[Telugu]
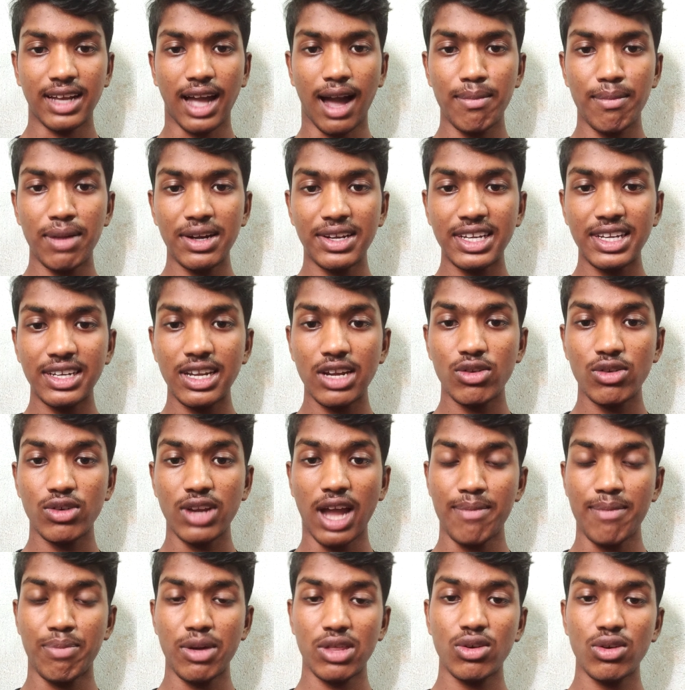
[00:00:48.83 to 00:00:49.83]
కాబట్టి నేను
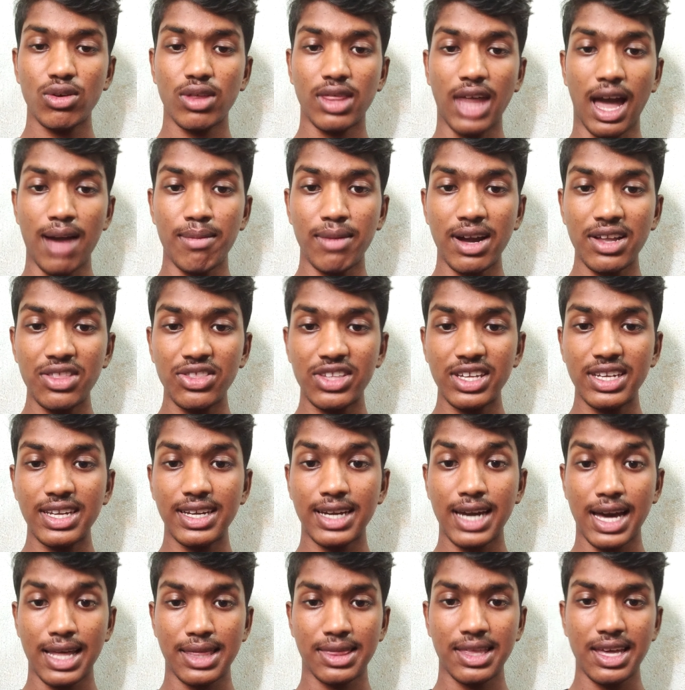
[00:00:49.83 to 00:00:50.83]
నా పేరు
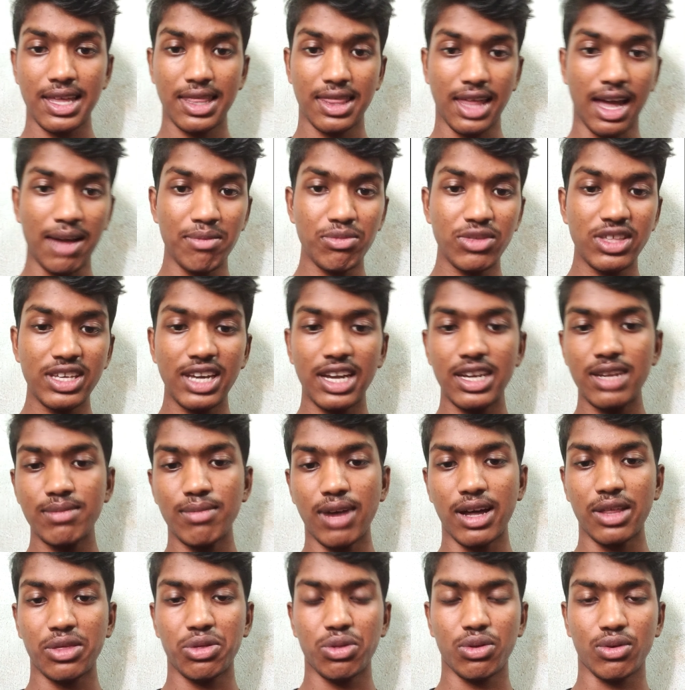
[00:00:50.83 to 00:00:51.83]
రామాంజీని కాస్త రామ్జీ అని
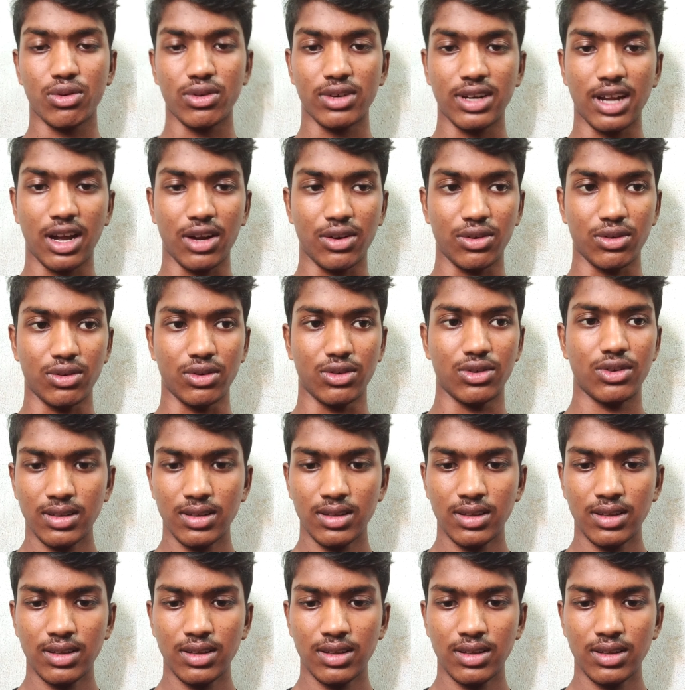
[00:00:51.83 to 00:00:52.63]
మార్చుకున్నాను